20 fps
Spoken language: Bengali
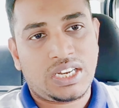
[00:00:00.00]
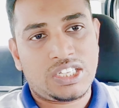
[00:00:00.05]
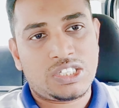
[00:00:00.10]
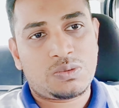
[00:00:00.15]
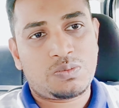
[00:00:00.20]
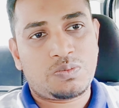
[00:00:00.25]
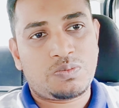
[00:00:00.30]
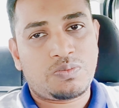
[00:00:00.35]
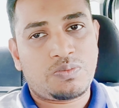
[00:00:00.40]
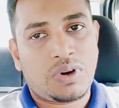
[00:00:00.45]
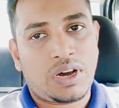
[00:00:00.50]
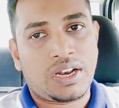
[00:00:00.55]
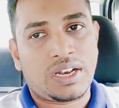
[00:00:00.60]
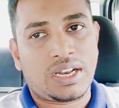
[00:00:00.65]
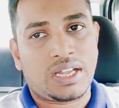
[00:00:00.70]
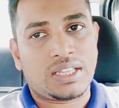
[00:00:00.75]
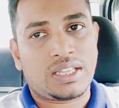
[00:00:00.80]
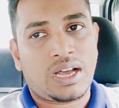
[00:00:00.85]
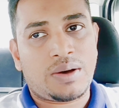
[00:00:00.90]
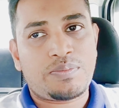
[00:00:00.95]
এয়ারলাইন্স পান
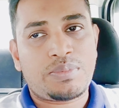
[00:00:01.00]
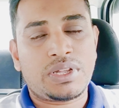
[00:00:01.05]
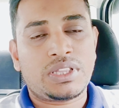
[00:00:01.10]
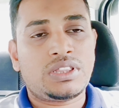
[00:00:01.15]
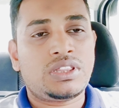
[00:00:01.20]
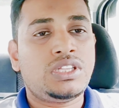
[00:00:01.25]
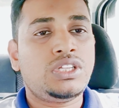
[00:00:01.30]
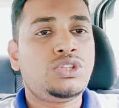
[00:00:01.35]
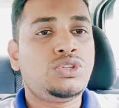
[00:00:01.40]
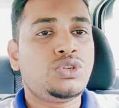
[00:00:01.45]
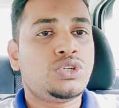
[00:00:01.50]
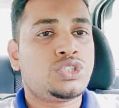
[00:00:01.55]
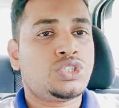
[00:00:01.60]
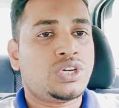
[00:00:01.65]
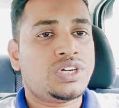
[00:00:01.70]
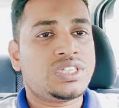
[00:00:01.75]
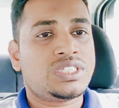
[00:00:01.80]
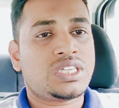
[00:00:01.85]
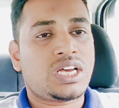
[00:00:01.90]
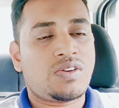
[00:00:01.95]
না আপনার দ্বিতীয়
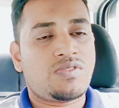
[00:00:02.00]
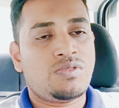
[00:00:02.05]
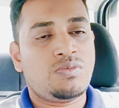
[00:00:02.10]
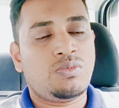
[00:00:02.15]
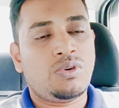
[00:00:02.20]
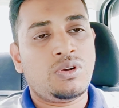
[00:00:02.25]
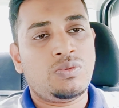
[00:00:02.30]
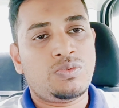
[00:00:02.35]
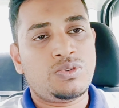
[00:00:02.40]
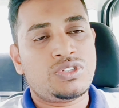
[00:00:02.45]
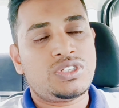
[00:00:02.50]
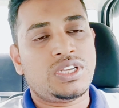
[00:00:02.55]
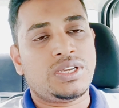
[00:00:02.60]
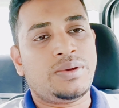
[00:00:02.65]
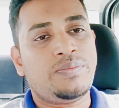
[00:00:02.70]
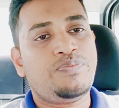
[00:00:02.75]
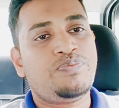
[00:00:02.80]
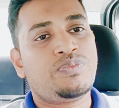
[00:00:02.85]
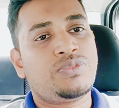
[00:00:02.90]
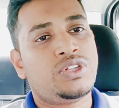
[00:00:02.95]
চয়েস আমি বলবো যে
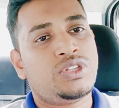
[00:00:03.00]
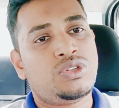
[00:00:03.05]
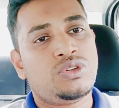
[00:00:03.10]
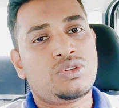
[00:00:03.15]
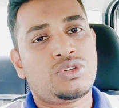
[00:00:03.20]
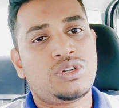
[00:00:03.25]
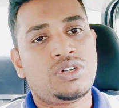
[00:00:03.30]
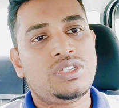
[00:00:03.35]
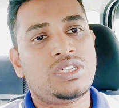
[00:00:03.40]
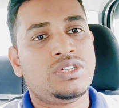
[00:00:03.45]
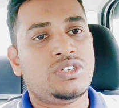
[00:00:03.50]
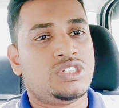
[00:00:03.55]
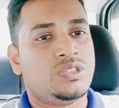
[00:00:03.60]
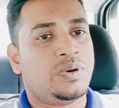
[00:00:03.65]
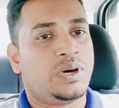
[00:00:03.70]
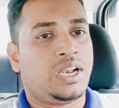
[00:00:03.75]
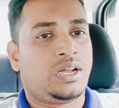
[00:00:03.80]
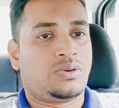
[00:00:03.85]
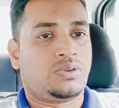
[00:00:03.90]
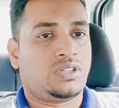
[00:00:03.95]
দ্বিতীয় চয়েস ইউএস
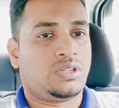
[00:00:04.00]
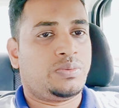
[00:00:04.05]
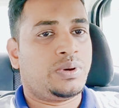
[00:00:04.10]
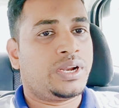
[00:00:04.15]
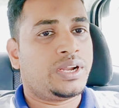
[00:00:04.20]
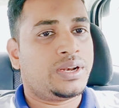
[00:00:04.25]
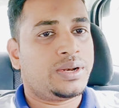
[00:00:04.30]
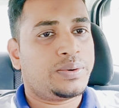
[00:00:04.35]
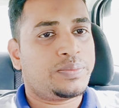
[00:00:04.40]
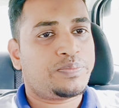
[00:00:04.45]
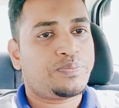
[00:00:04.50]
বাংলা করতে পারেন